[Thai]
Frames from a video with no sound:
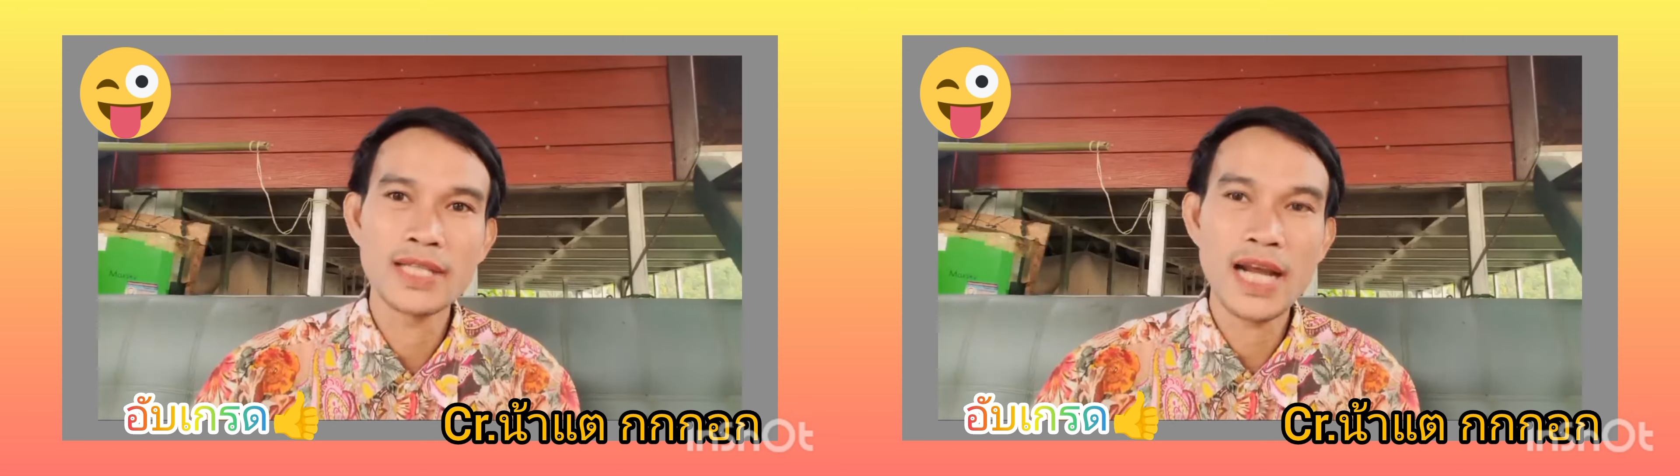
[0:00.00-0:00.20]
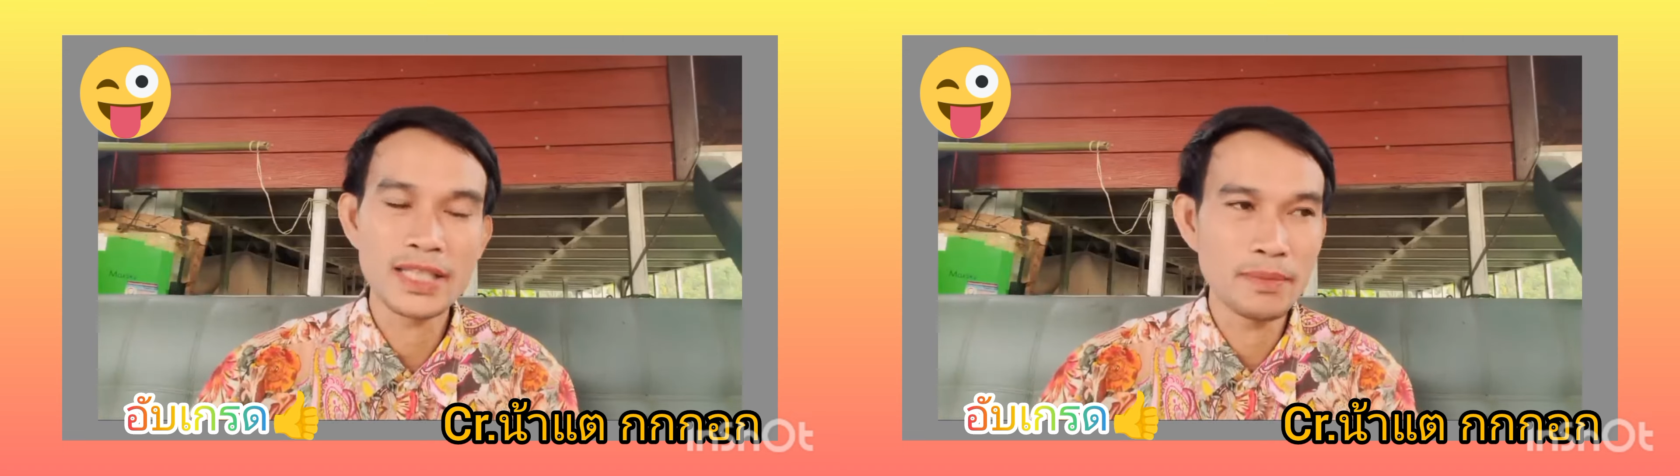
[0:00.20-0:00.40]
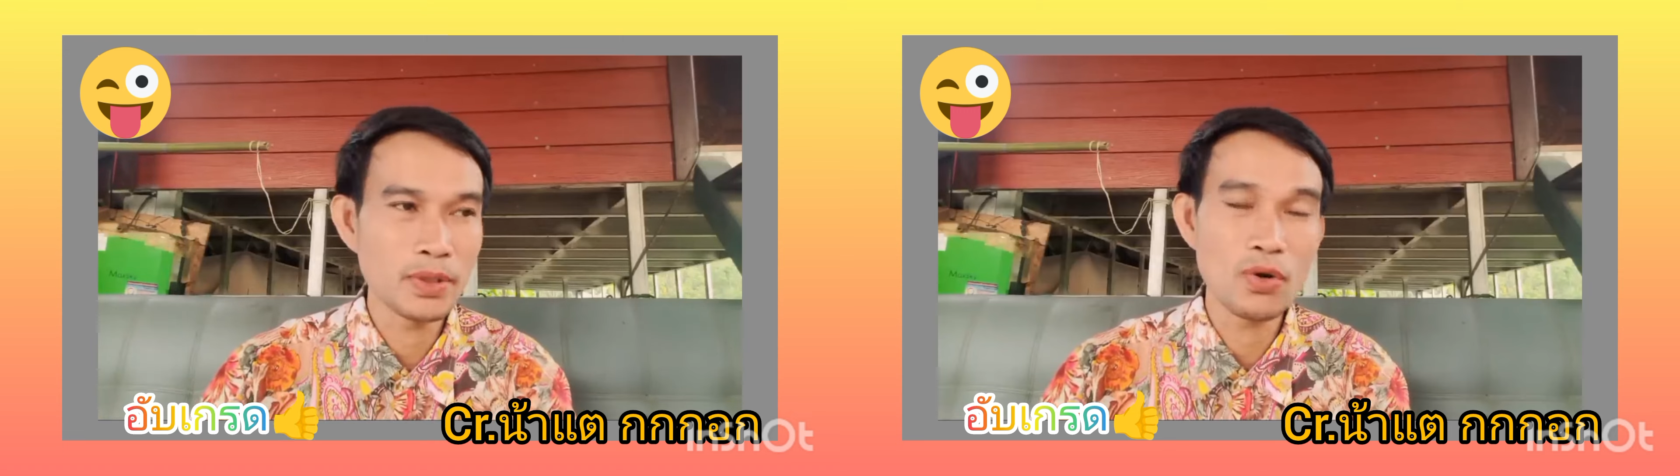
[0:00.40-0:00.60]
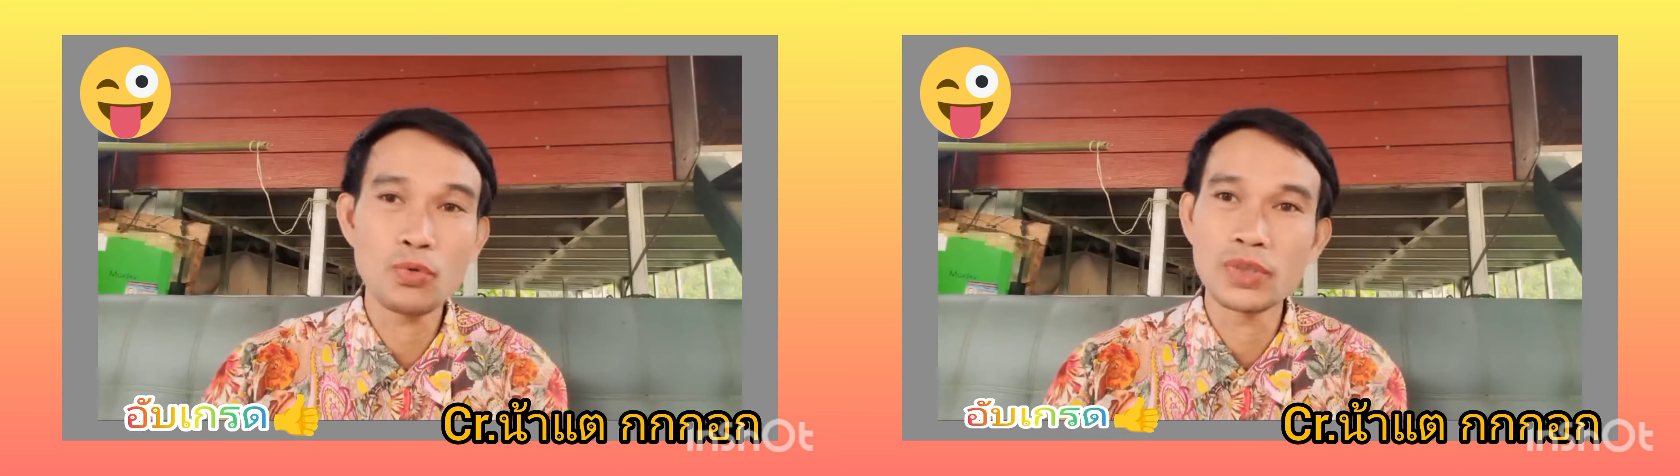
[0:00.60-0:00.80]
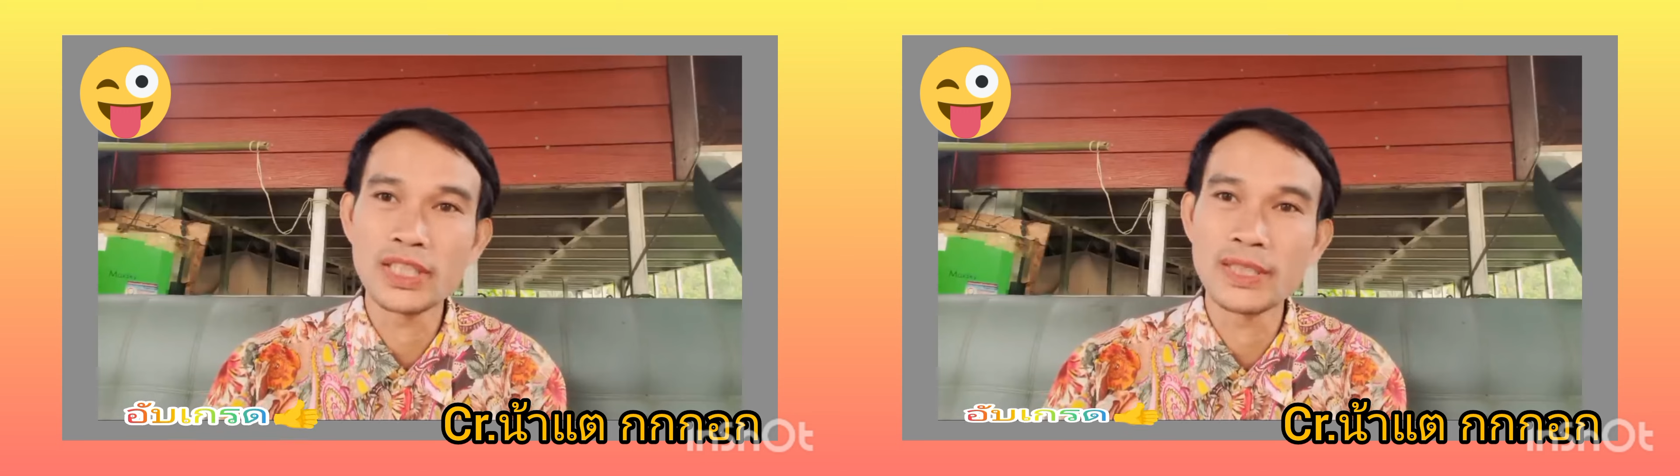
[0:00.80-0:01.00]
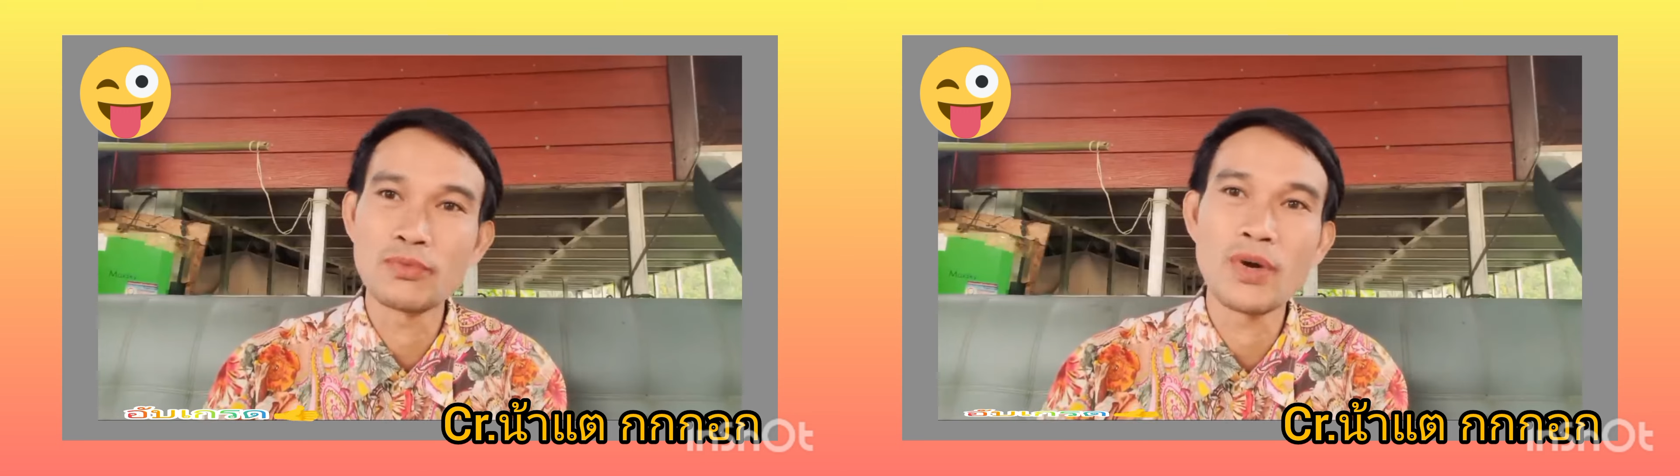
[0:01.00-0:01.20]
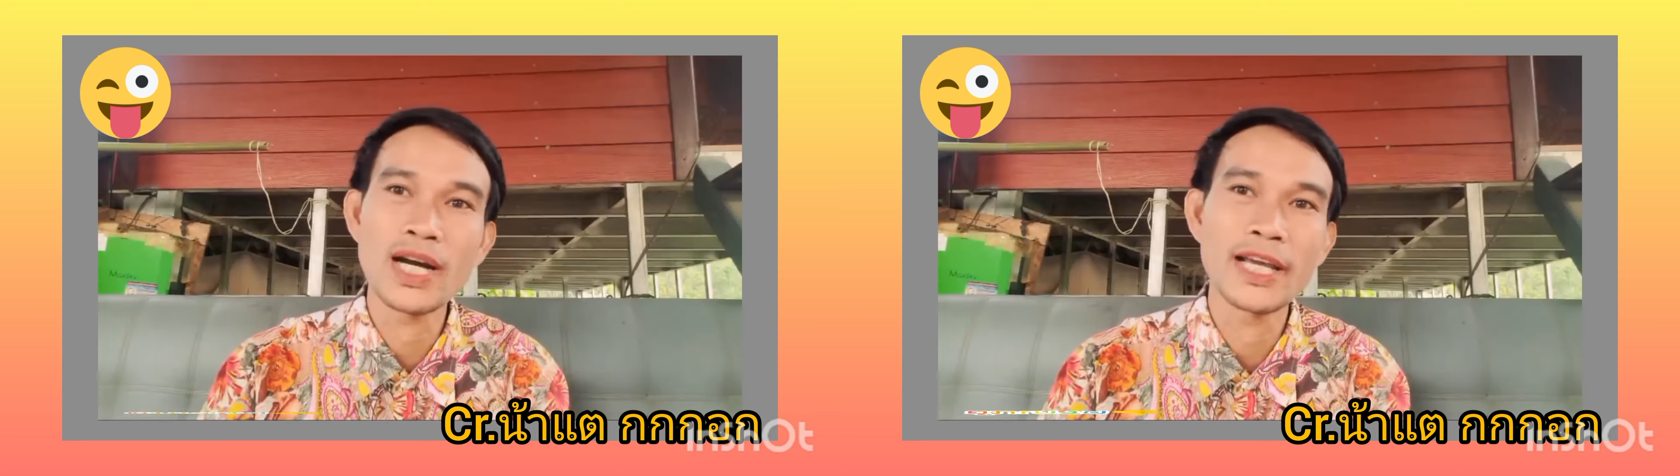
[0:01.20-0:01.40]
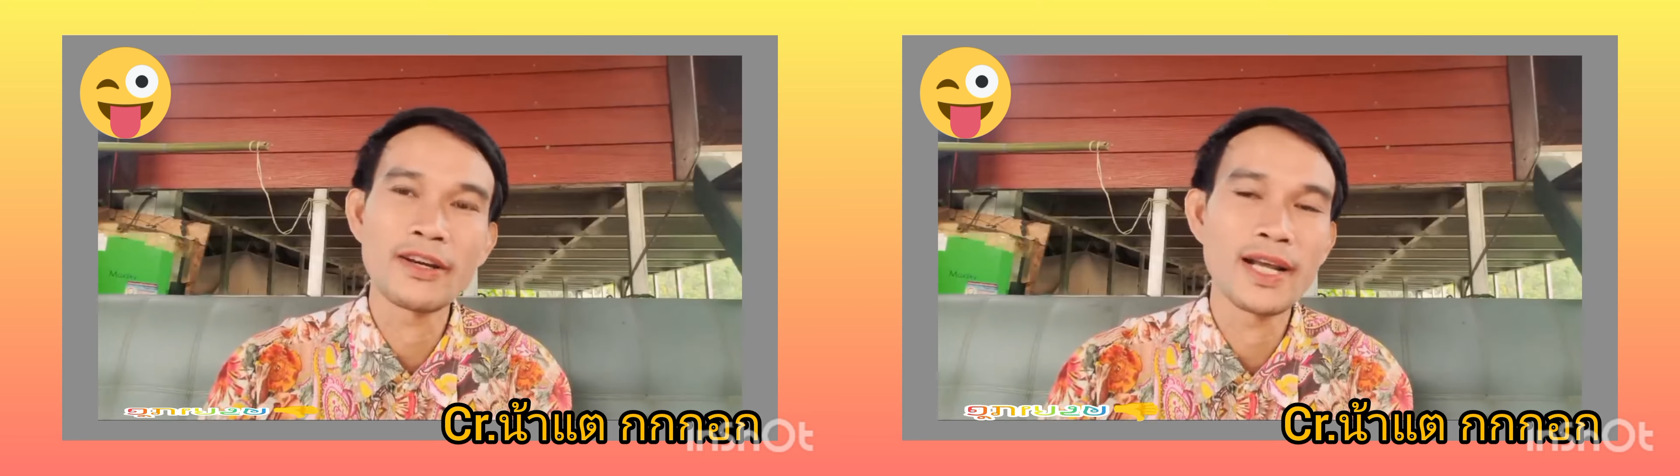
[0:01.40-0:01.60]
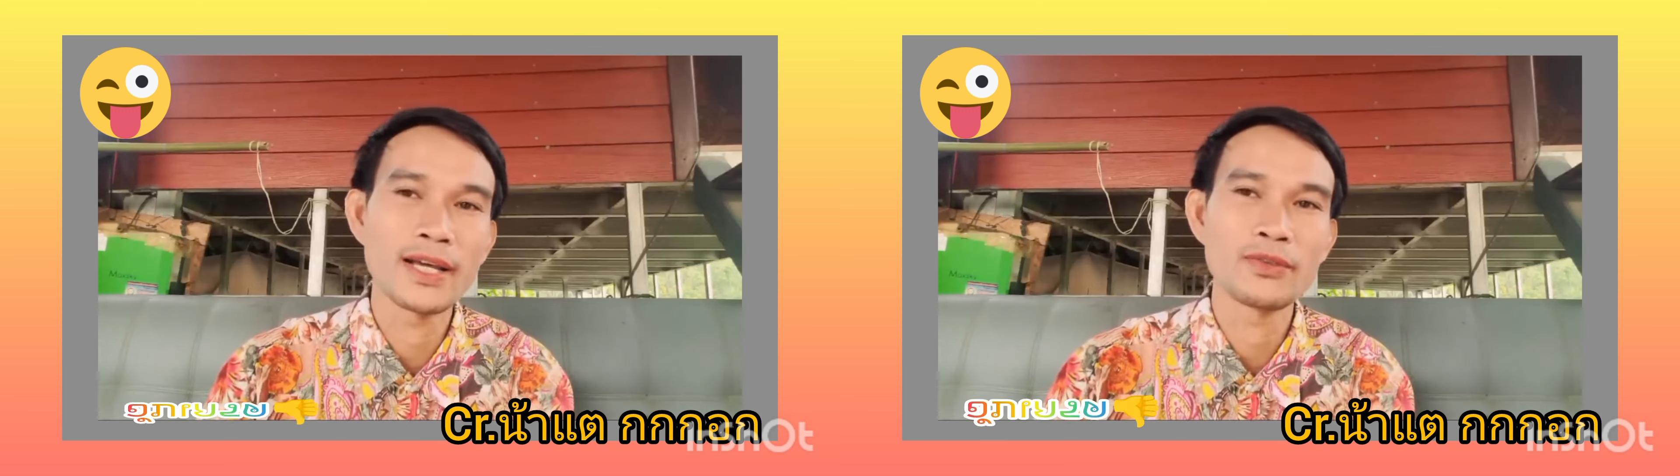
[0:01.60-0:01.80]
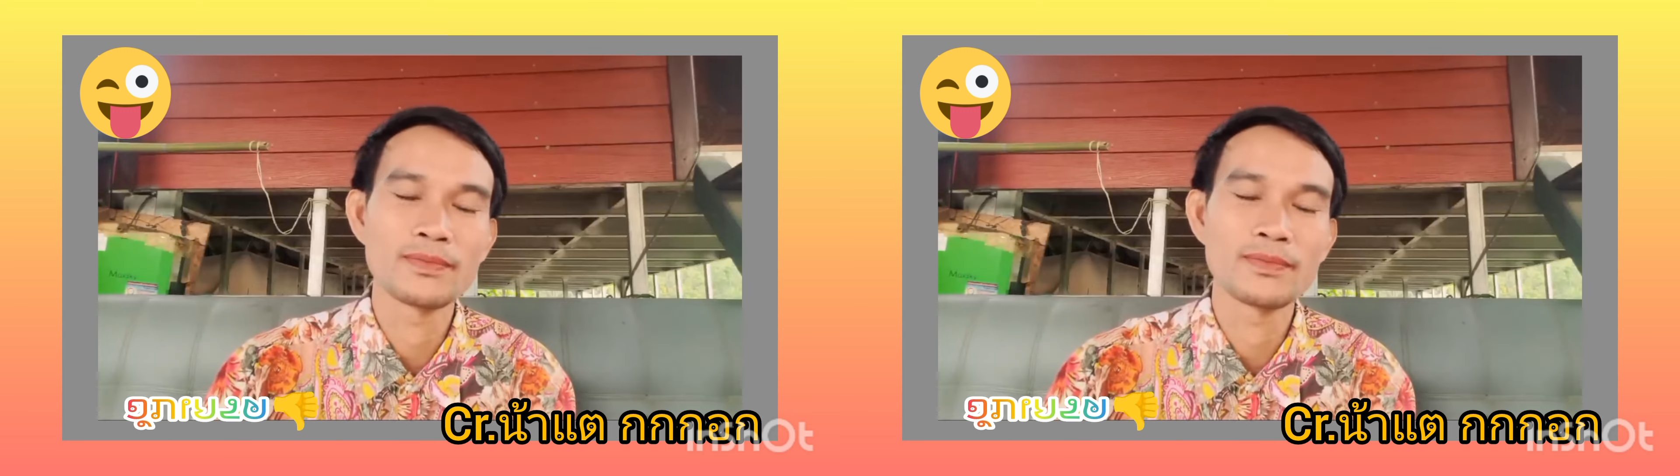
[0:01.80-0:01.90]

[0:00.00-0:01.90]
ญาติพี่น้องกูจะเหยียบหัวใครก็ได้